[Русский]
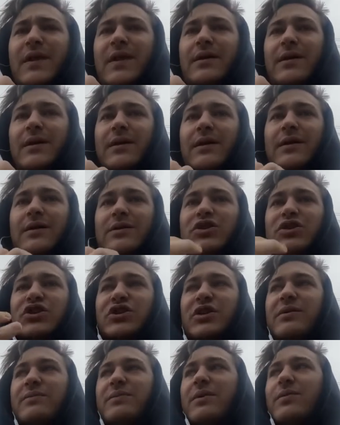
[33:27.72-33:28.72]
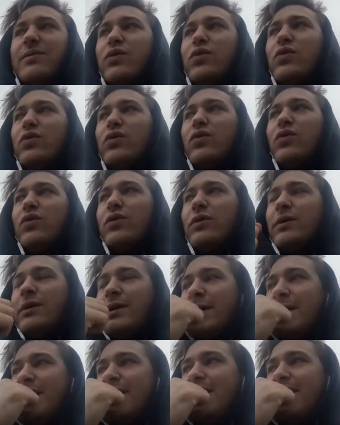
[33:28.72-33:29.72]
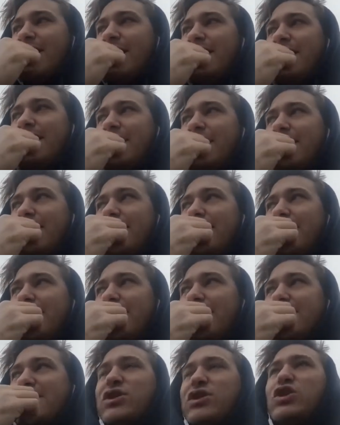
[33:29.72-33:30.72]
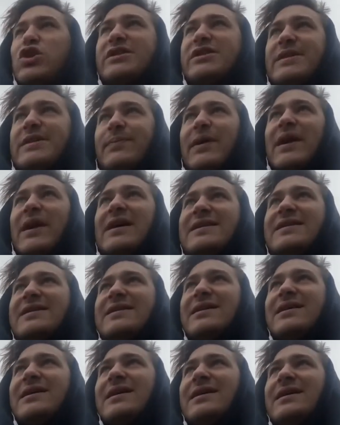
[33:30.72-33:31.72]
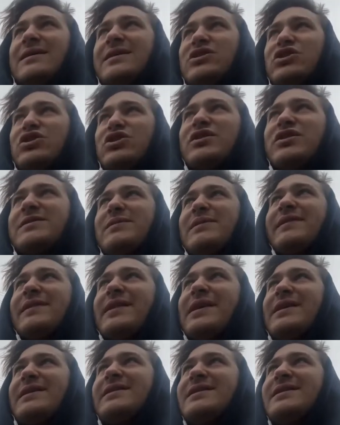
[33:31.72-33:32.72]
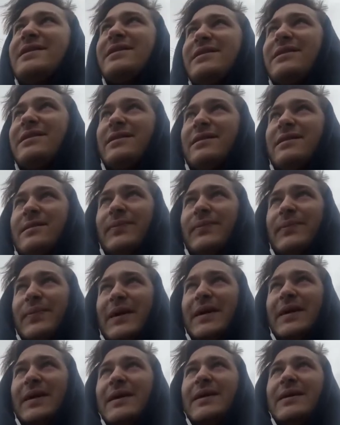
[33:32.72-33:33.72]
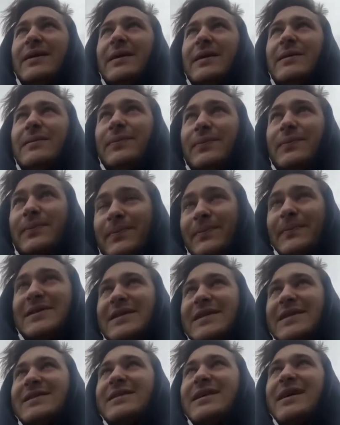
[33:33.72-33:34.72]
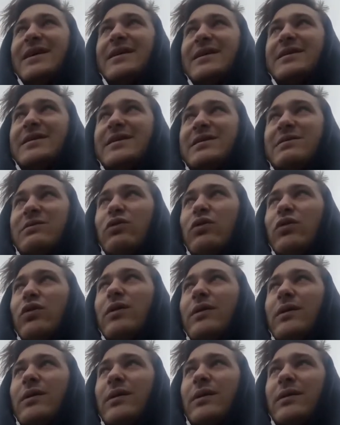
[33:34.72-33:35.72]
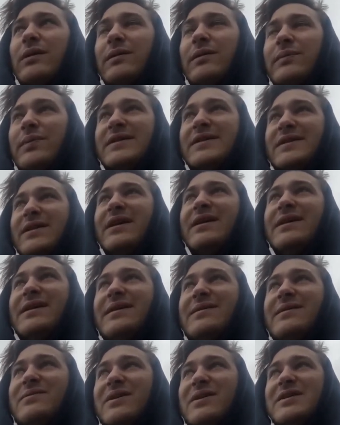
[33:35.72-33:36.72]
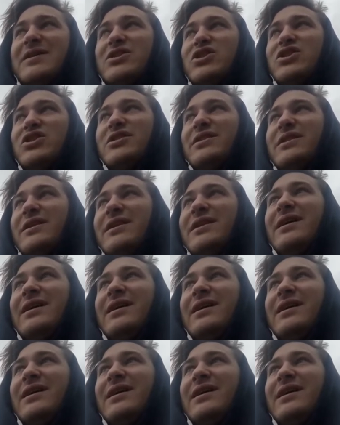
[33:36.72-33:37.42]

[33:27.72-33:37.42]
а, чем ему, а, за что цепляться, за что смотреть э, при создании своего э, послания, месседжа,